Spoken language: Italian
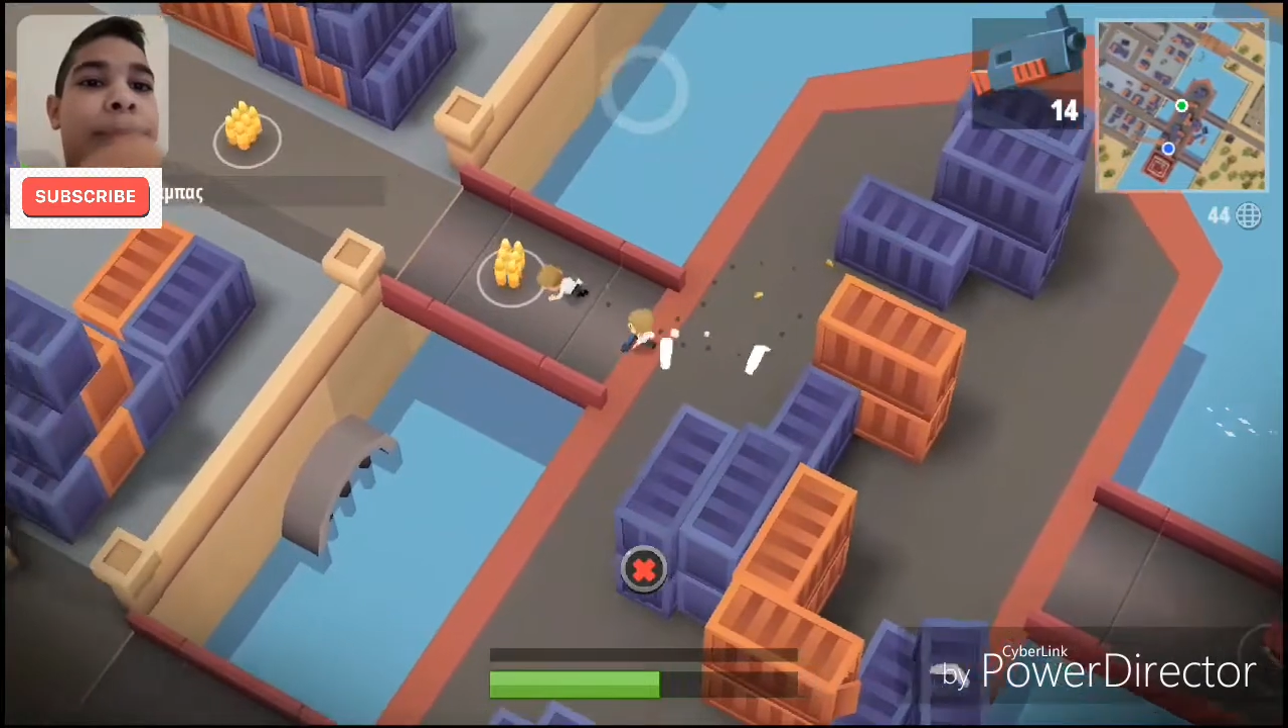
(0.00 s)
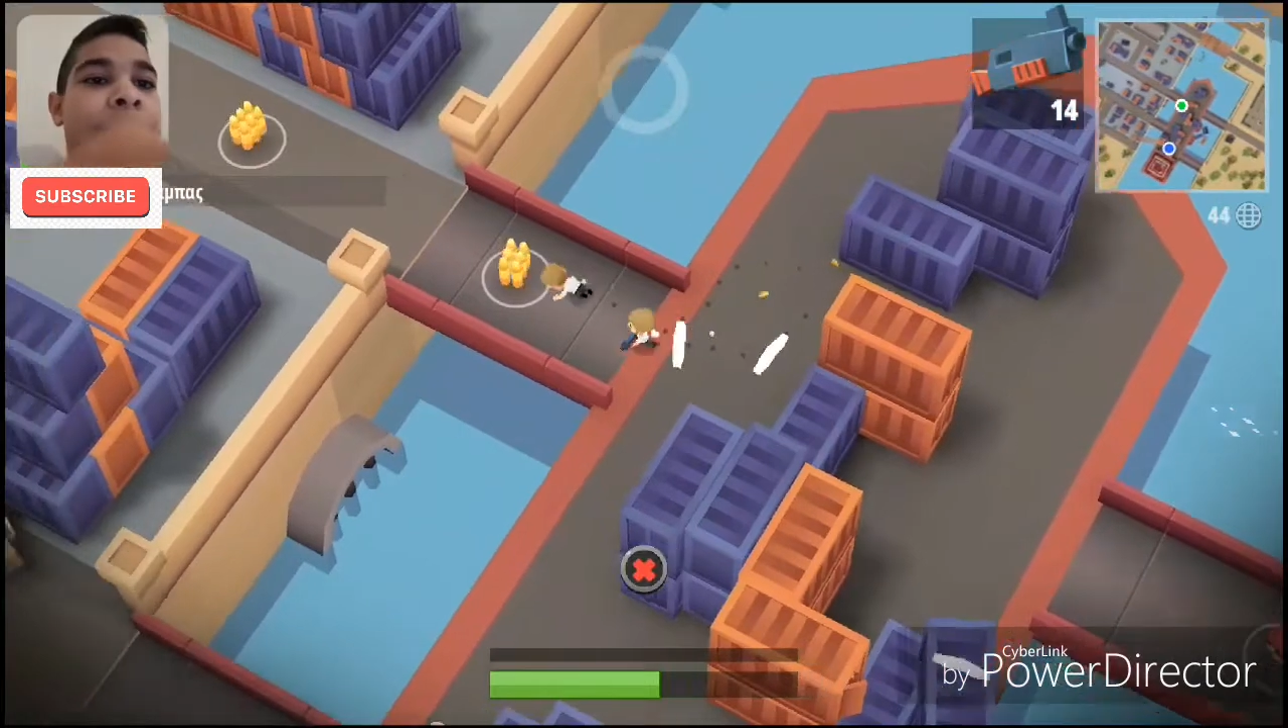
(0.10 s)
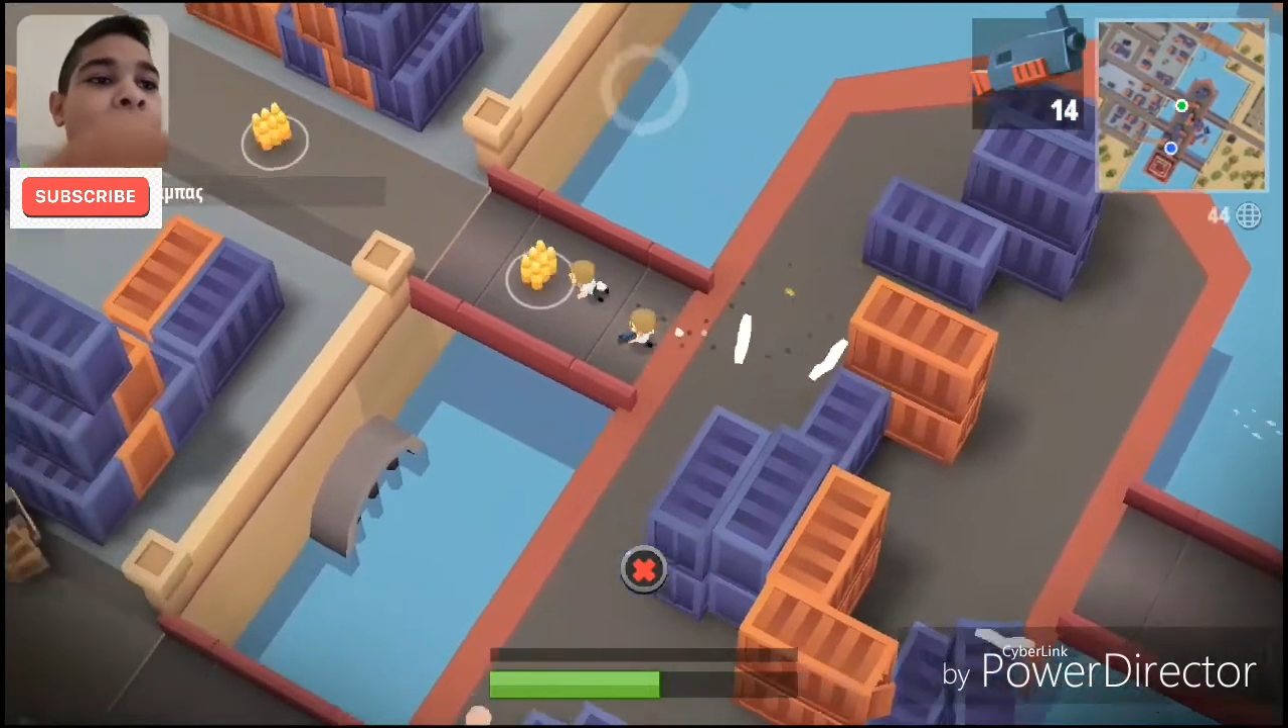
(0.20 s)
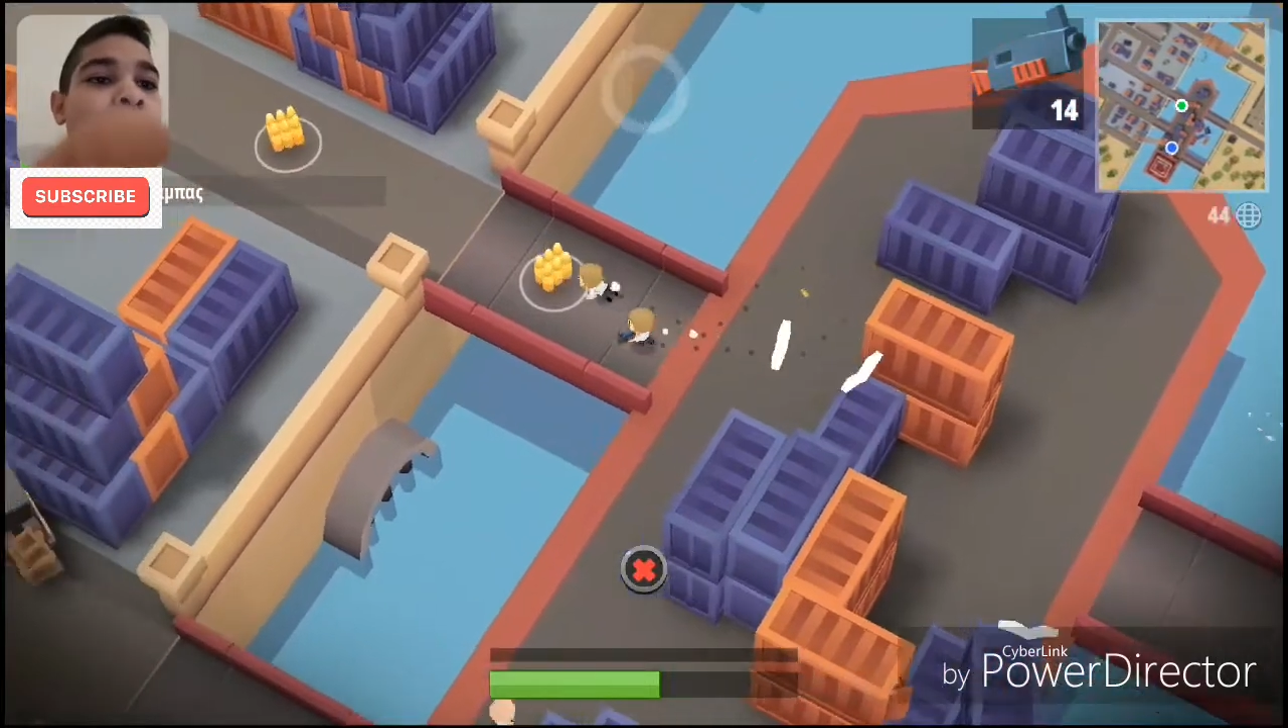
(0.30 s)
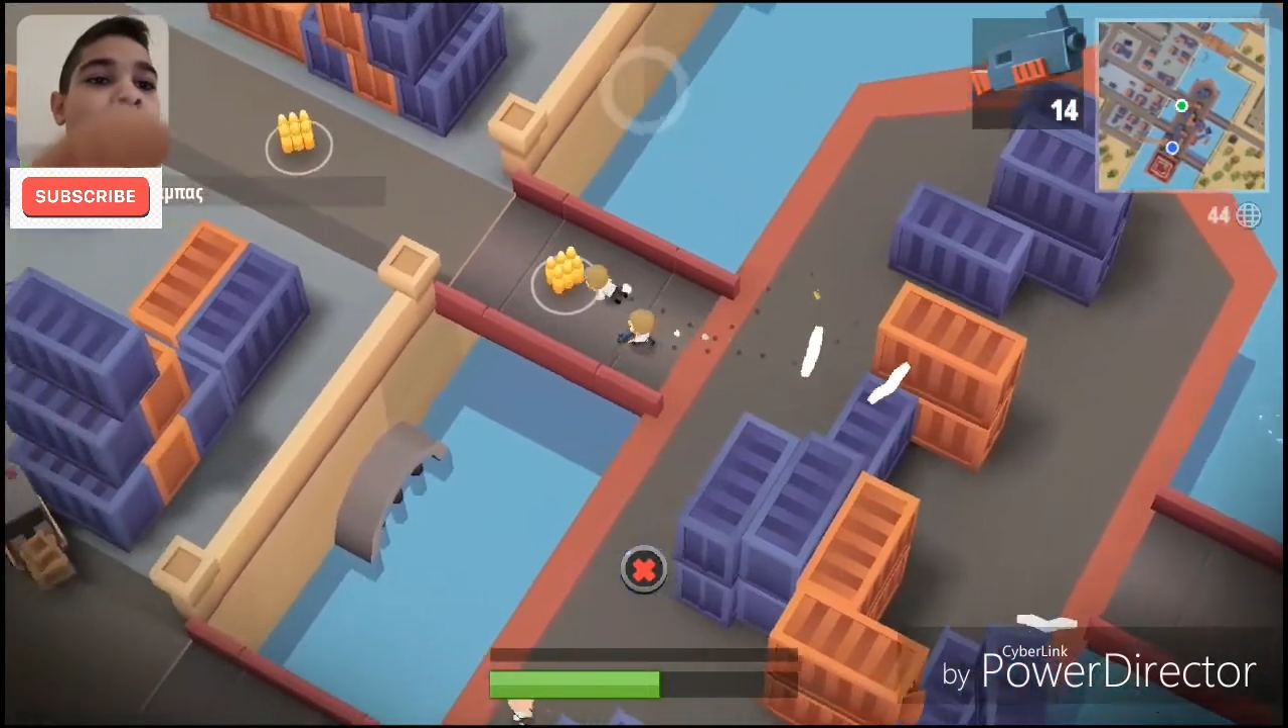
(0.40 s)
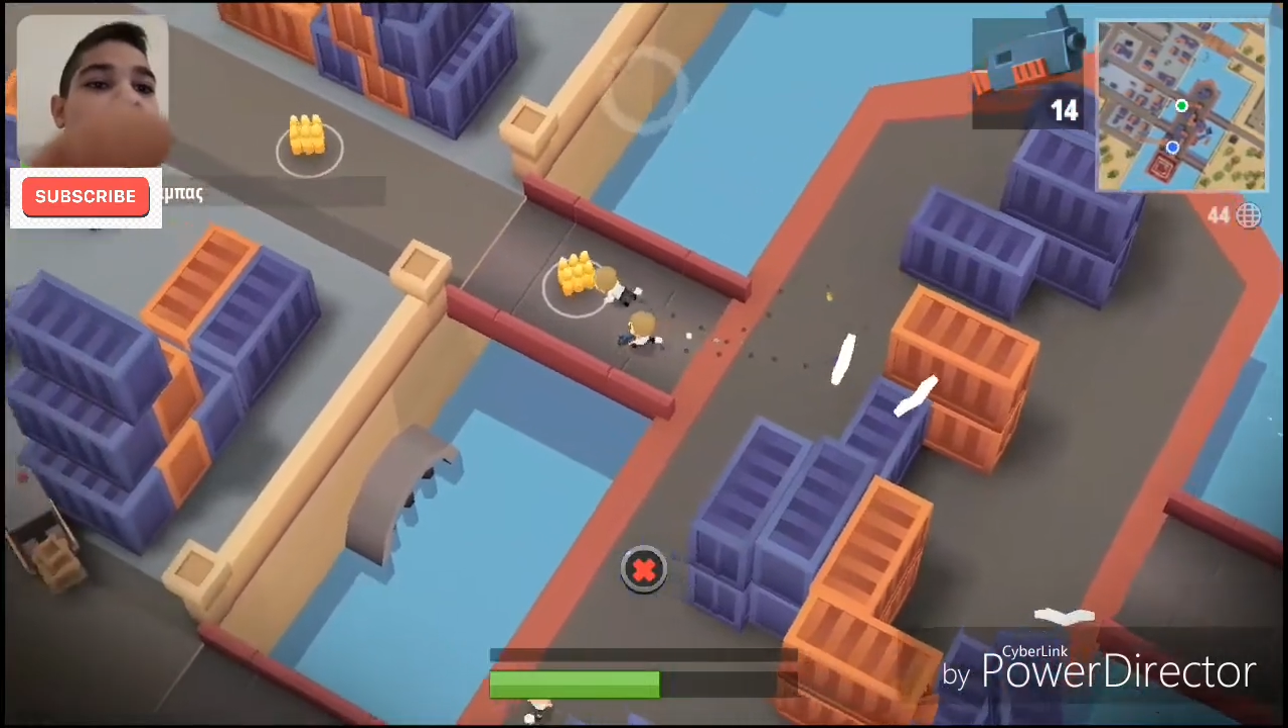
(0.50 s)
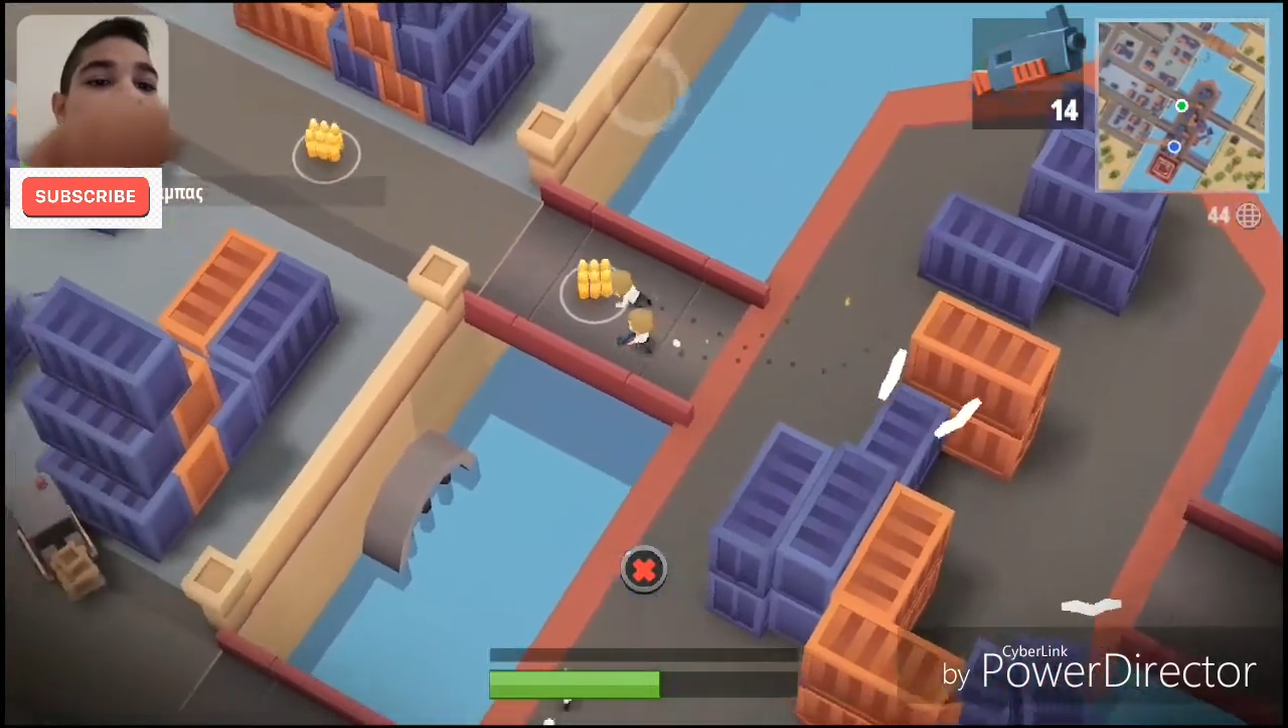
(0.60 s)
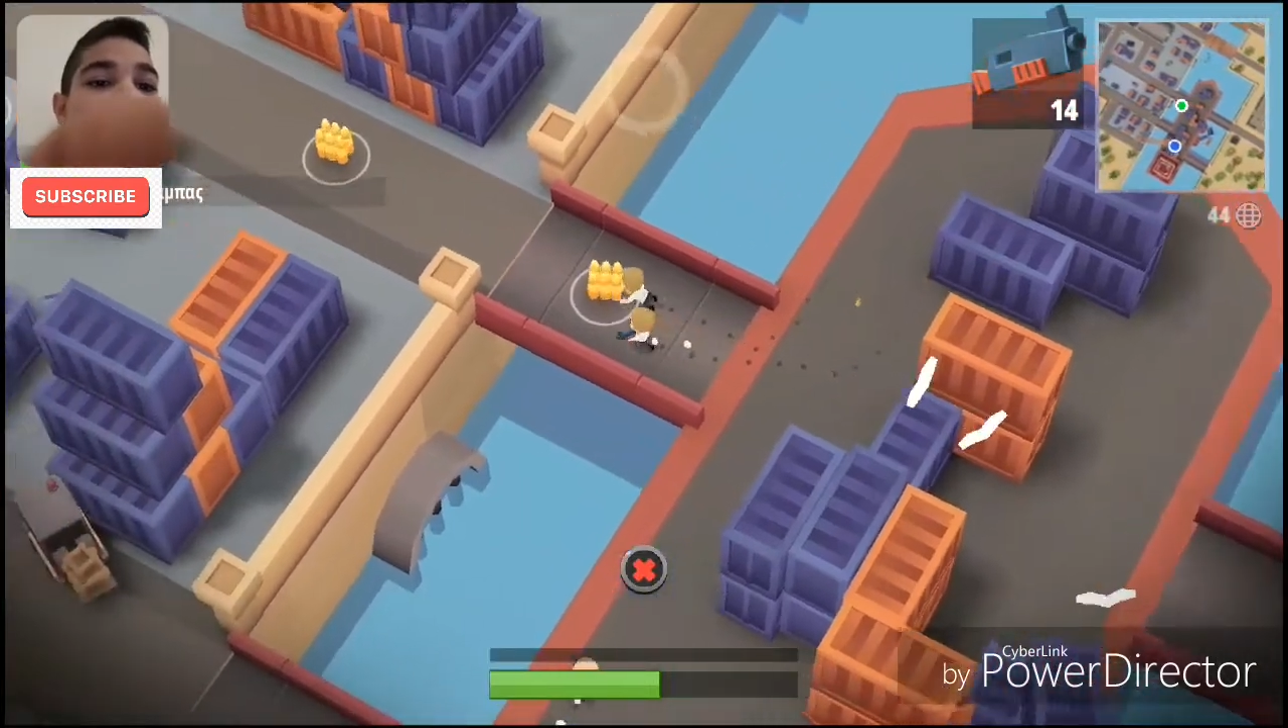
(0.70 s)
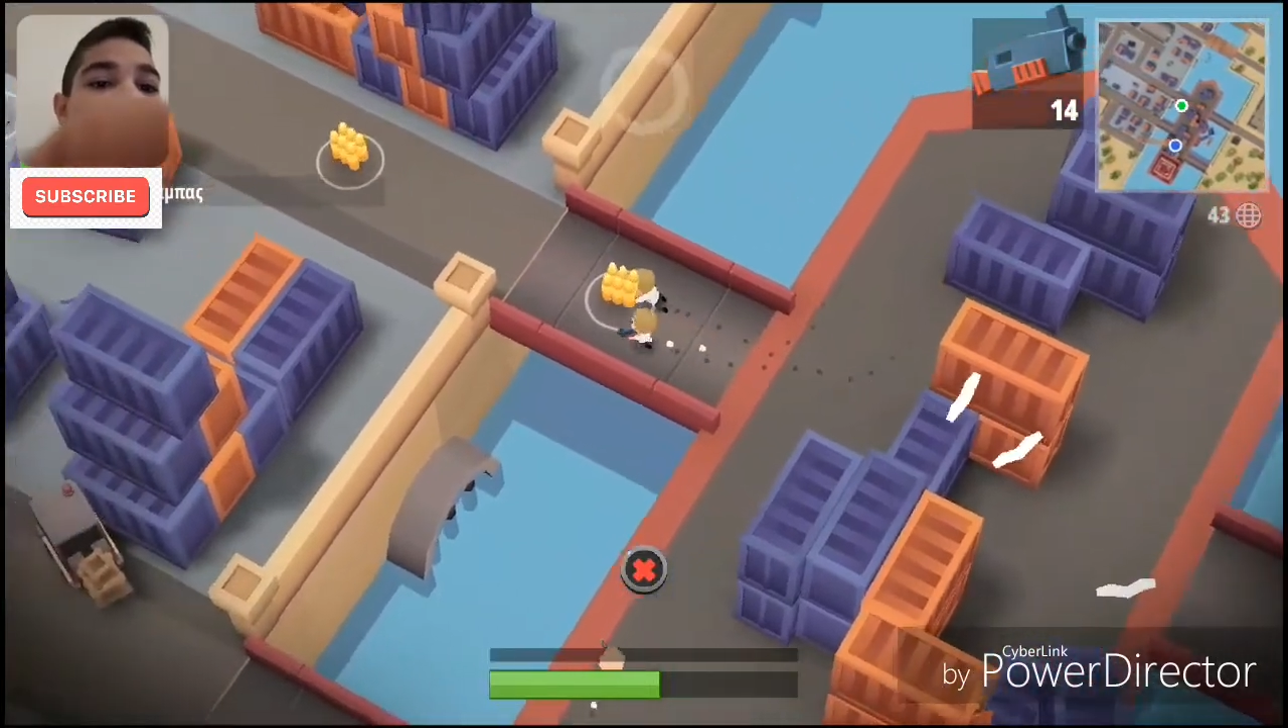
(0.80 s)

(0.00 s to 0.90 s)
paracadute.